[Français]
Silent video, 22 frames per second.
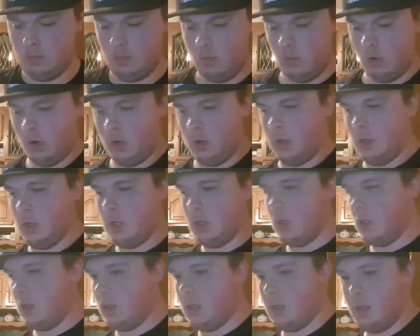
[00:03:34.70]
voilà.
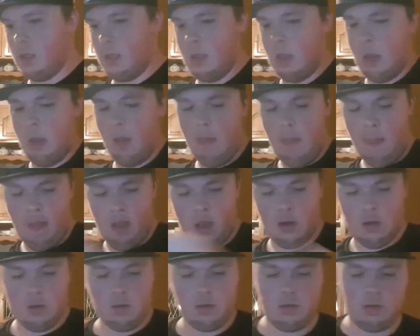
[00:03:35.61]

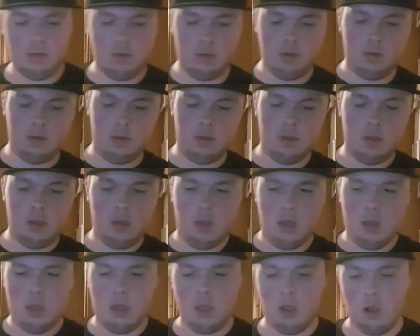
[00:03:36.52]
Allez.
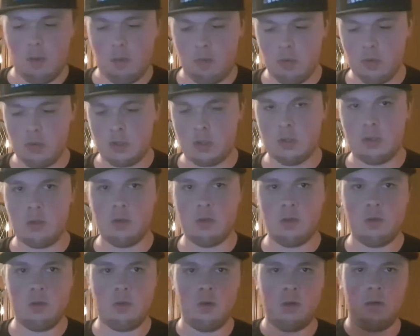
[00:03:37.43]
Et en plus,
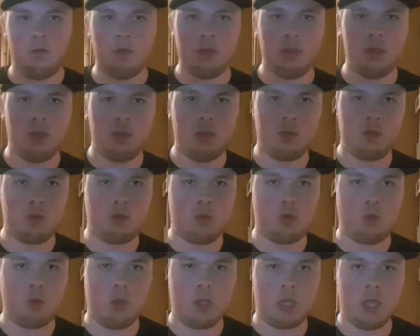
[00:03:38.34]
euh, vous avez
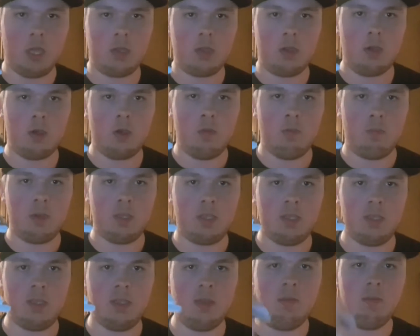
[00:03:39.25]
63 cartes, comme
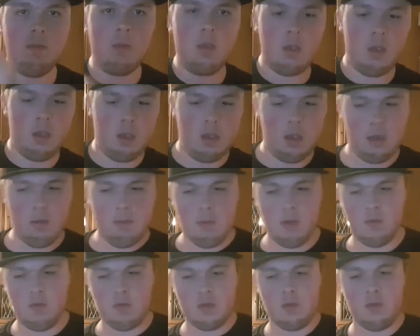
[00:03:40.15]
précisé.
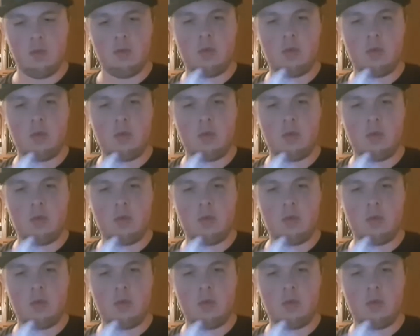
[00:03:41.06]
Mais vous avez